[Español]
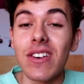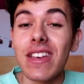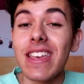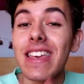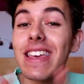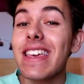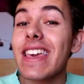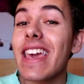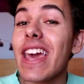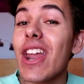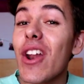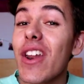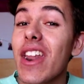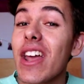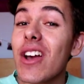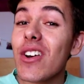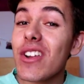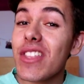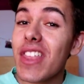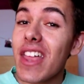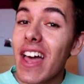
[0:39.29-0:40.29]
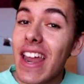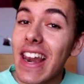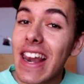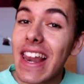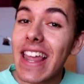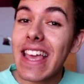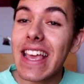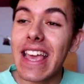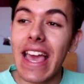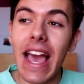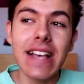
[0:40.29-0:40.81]
Y quiero
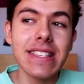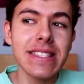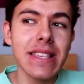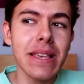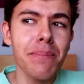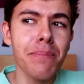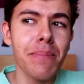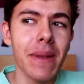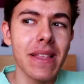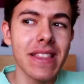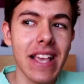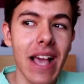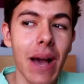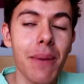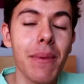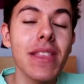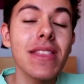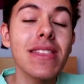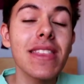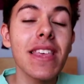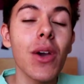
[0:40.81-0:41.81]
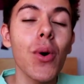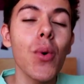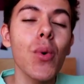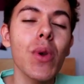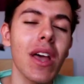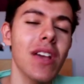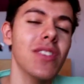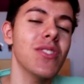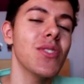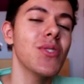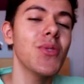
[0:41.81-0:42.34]
recordarles que hace prácticamente un
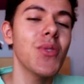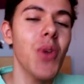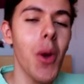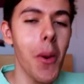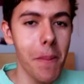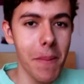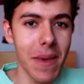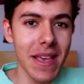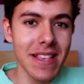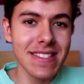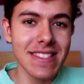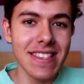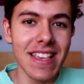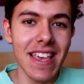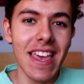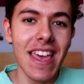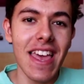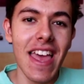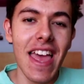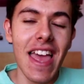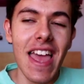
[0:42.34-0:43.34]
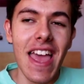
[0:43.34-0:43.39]
año y unos meses